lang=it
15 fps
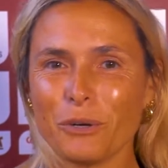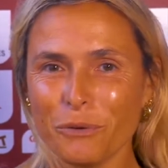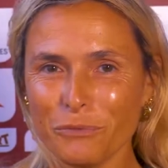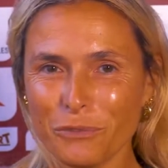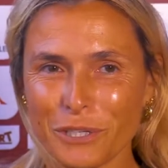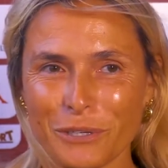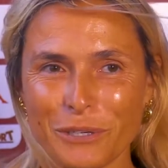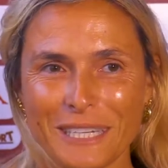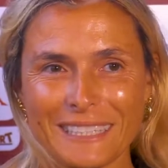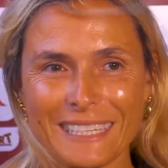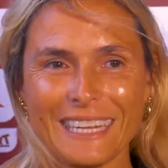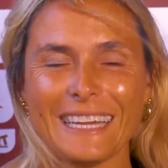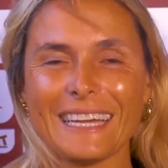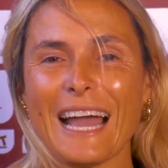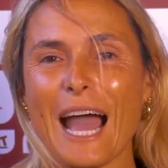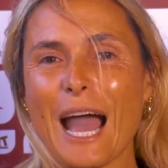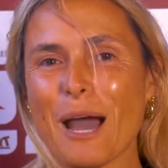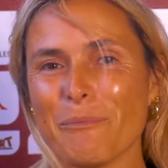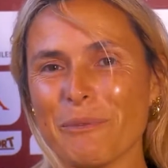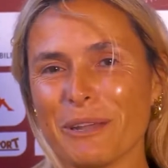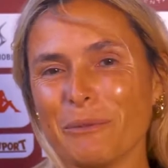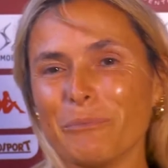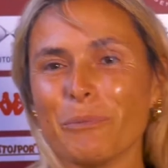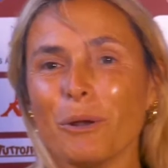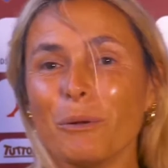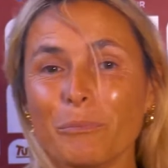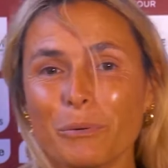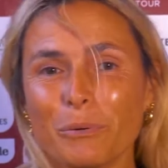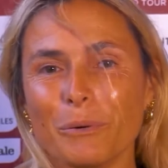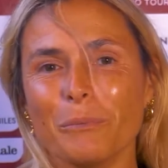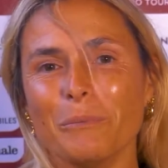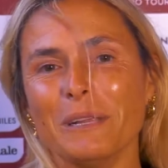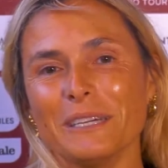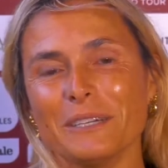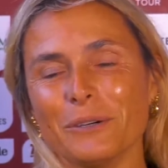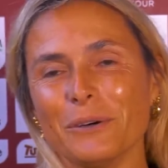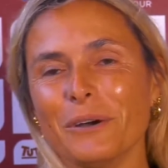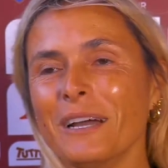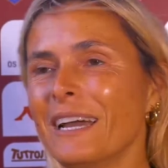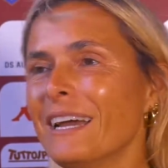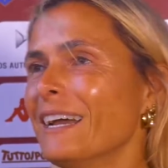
con voi con le telecamere, un po' il pubblico,